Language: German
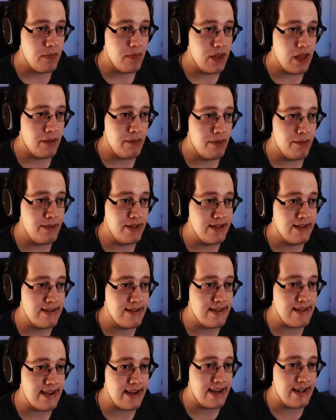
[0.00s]
Aber
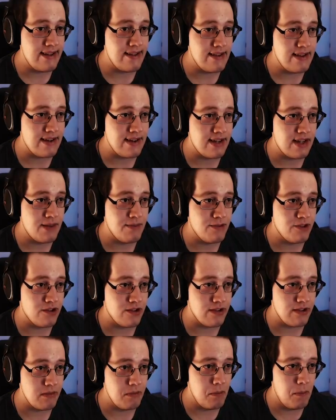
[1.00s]
mindestens eine Sache gibt's
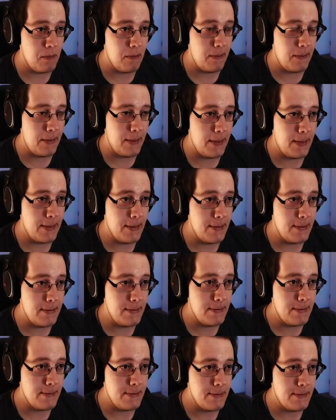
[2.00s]
schon.
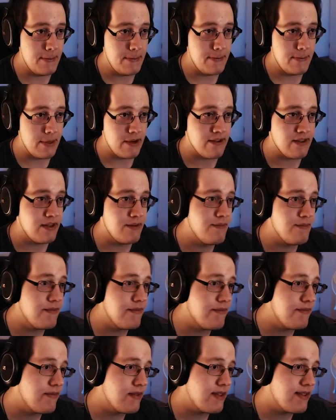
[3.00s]
Außerdem,
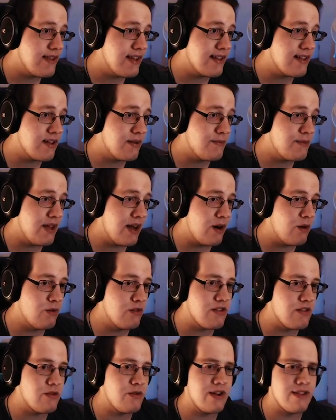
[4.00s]
sie hat, glaube die
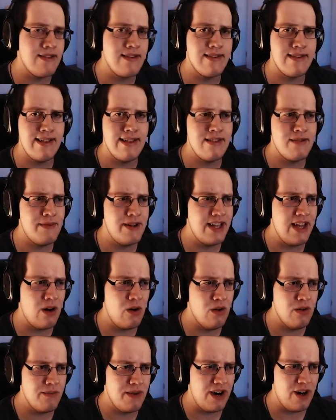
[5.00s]
Augen zu. Hat sie das letzte Mal die
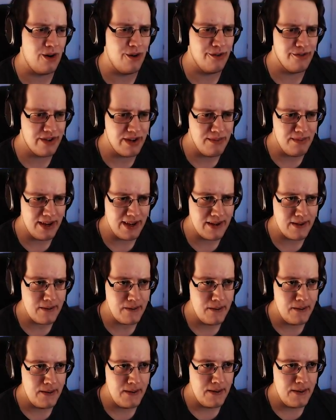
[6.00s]
Augen mal aufgemacht?
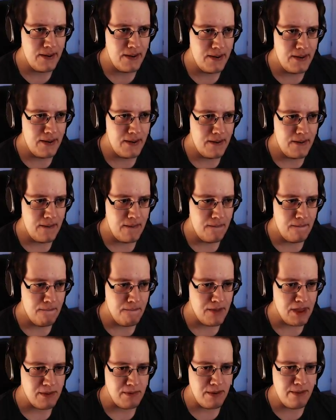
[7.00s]

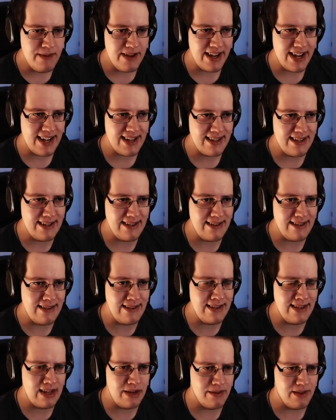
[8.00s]
Ich bin mir gerade nicht
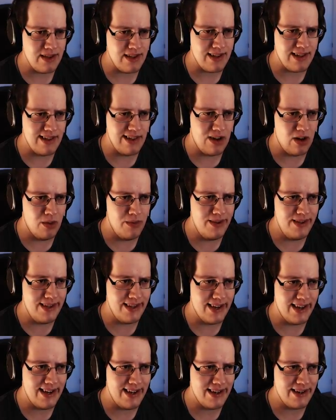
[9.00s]
sicher, aber ich glaube
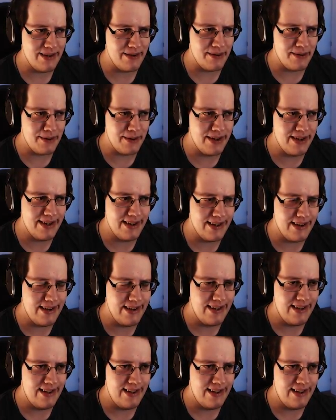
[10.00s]
ja, oder?